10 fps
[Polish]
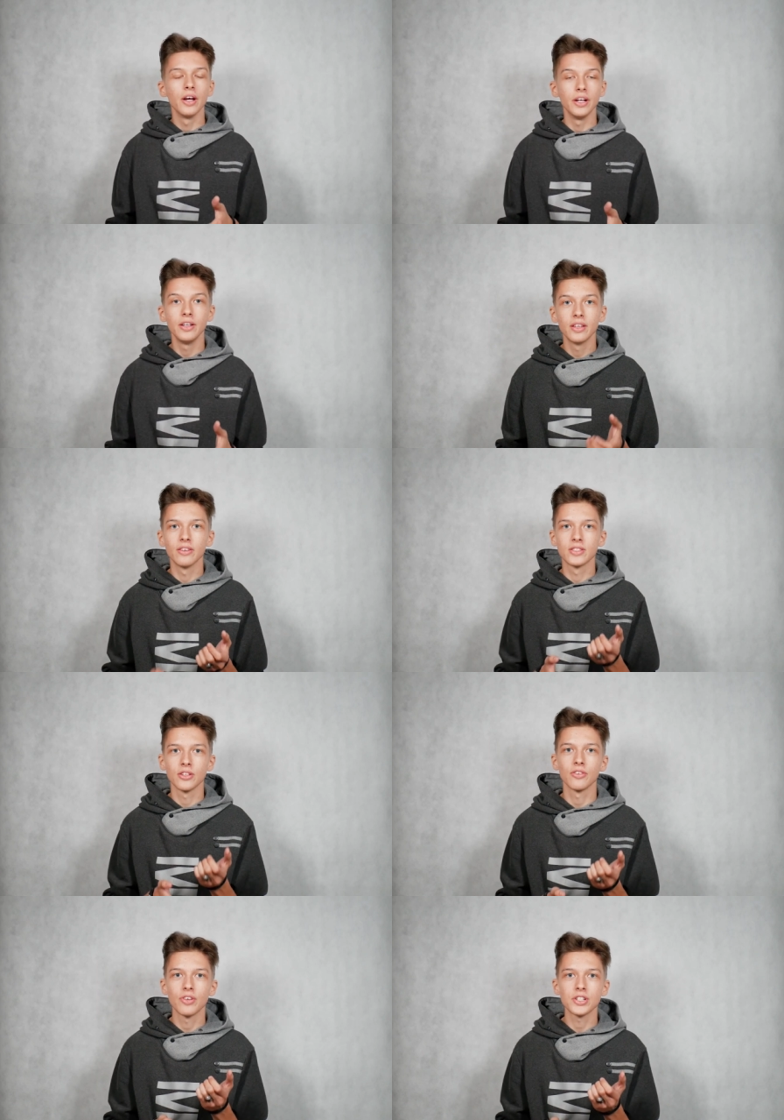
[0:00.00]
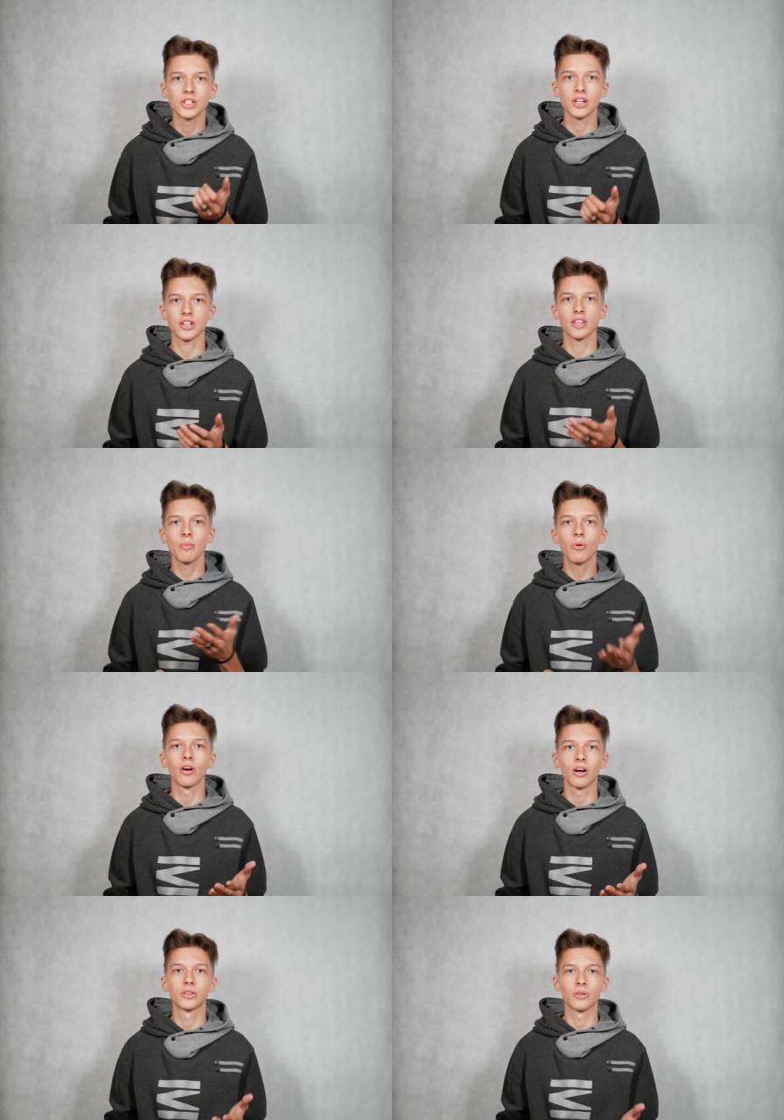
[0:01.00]
i co ważniejsze, na
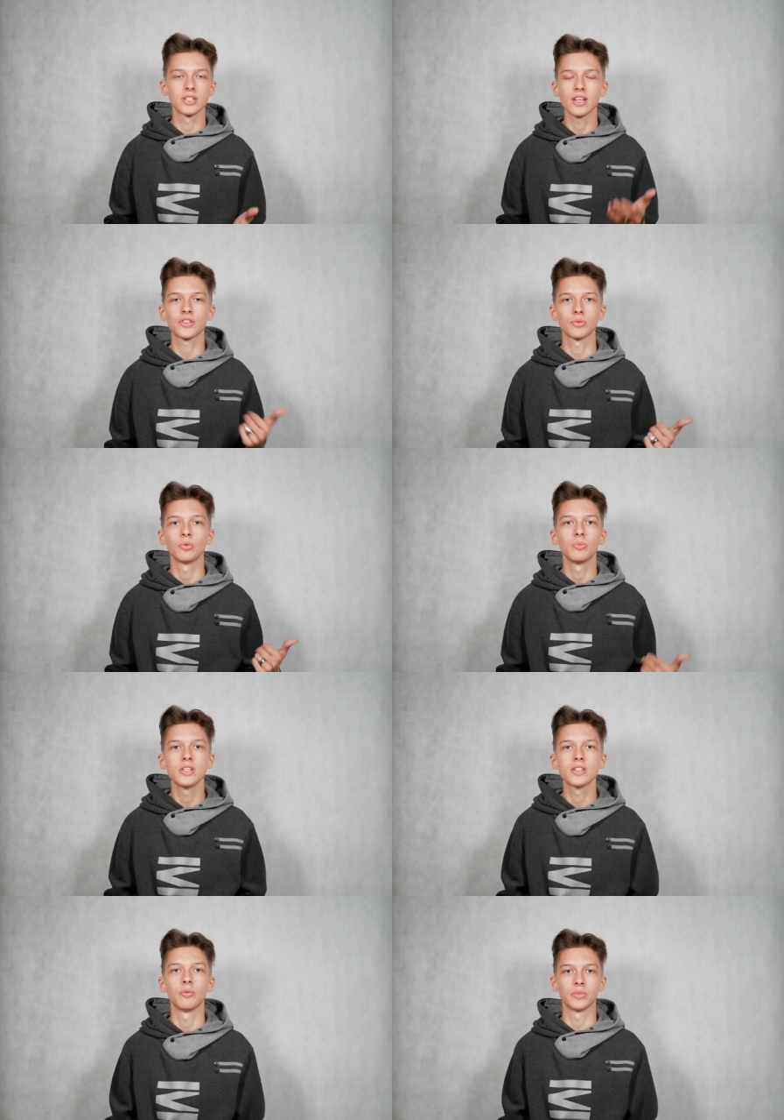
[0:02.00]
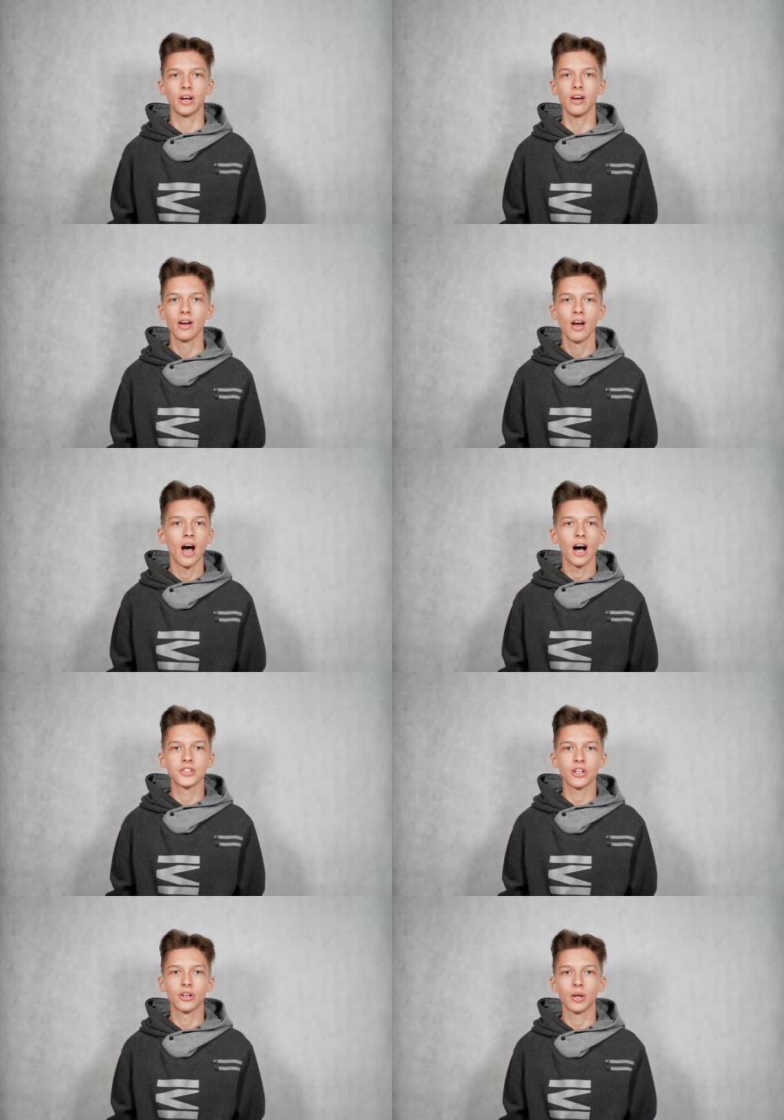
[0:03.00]
Boga, który zawsze był blisko mnie a
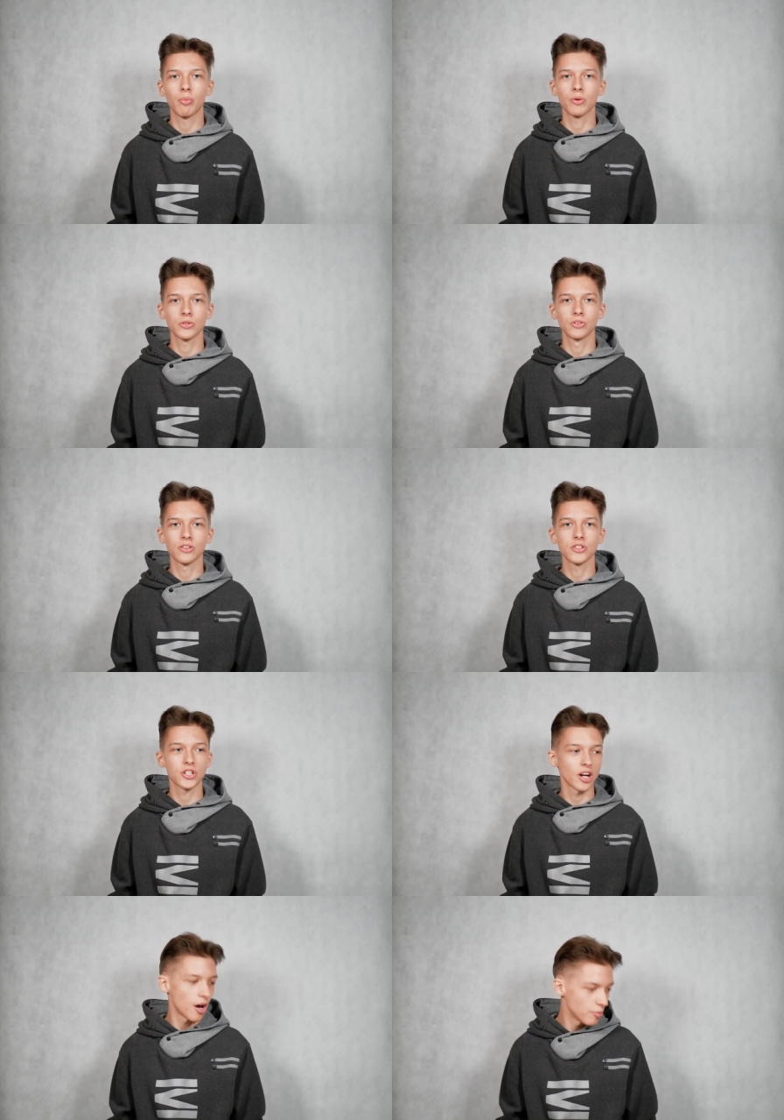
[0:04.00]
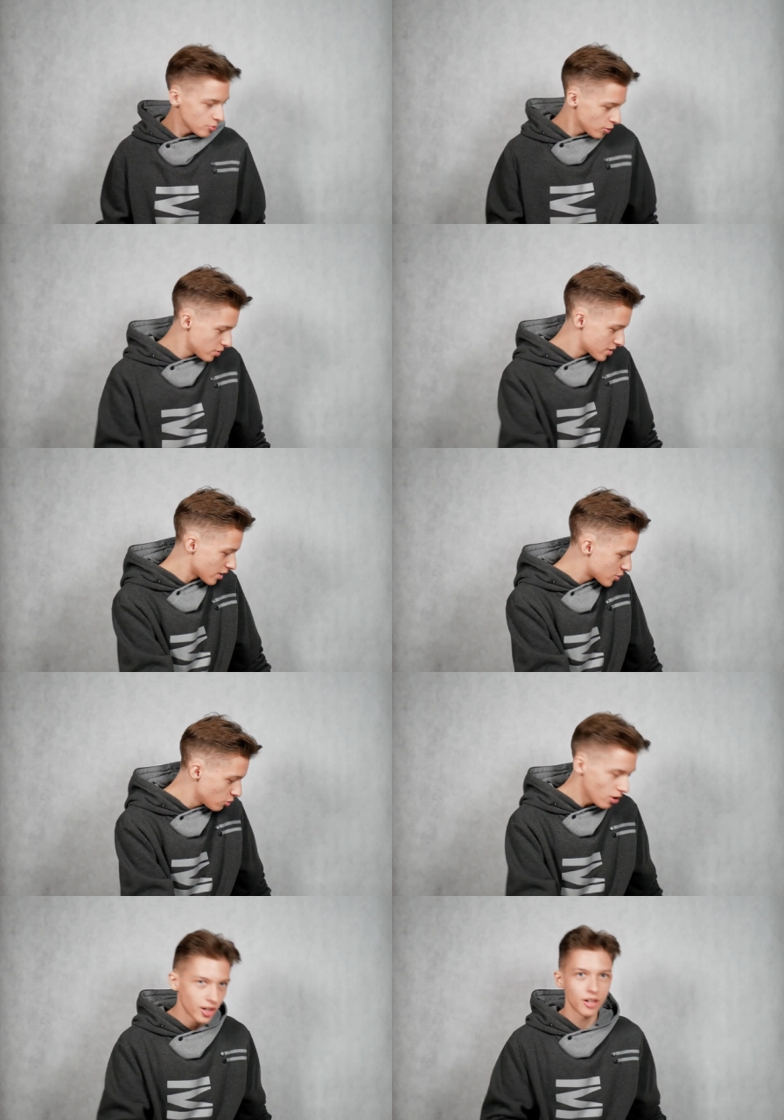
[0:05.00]
czego ja po prostu nie dostrzegałem. Nie mógłby stać
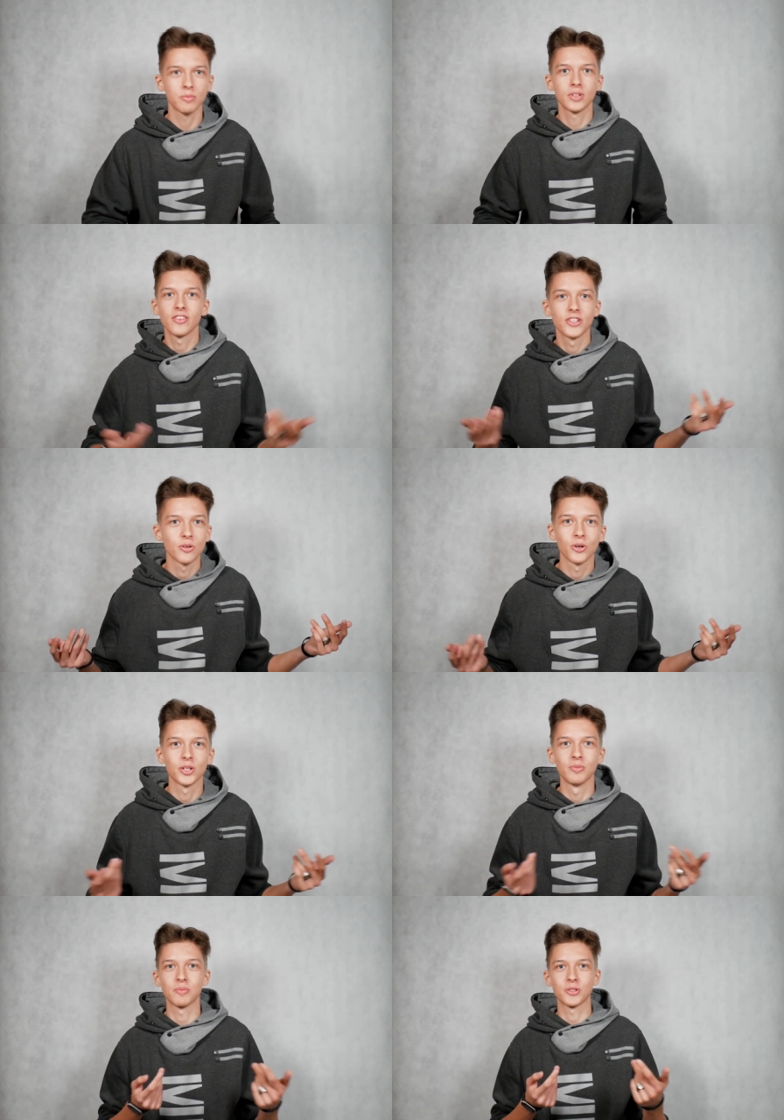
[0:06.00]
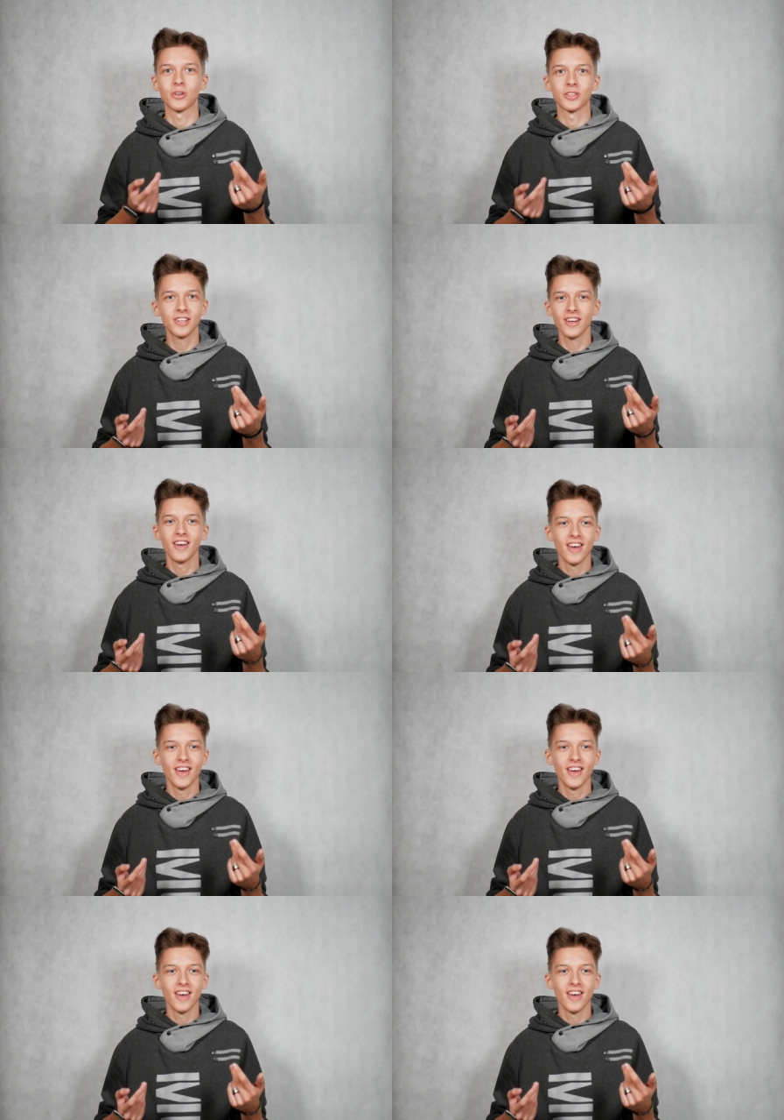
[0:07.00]
tu, a ja bym nie wiedział o tym na przykład, nie?